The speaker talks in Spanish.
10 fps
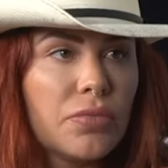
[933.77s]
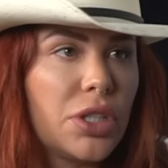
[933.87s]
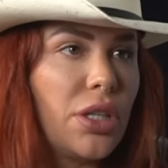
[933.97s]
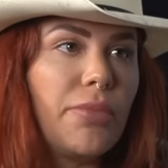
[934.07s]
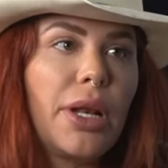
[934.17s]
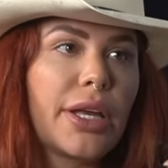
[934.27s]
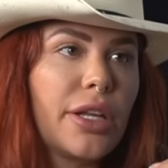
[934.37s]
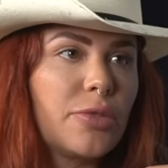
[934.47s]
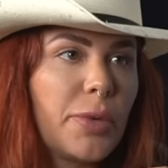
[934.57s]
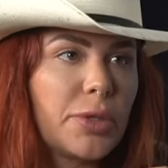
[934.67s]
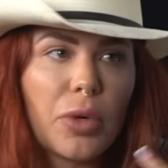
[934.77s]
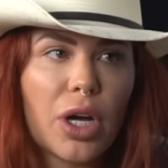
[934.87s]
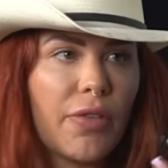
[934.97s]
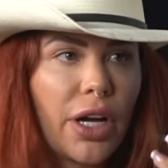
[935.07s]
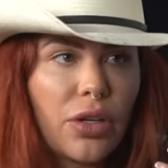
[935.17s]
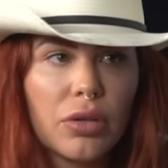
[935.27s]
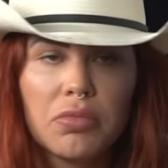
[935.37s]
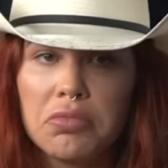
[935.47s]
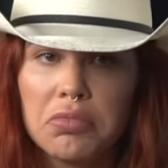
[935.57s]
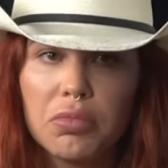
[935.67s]
7.500 pesos por caballo,
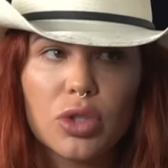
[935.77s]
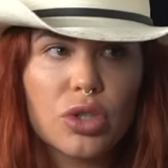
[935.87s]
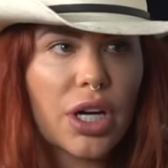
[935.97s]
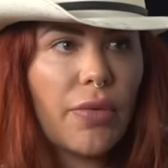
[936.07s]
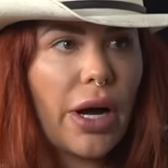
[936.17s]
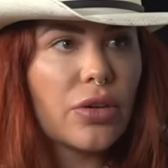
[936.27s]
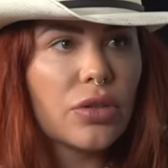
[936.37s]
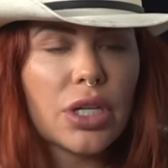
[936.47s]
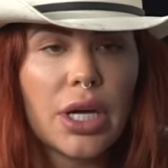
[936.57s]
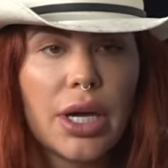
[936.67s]
muchos caballos.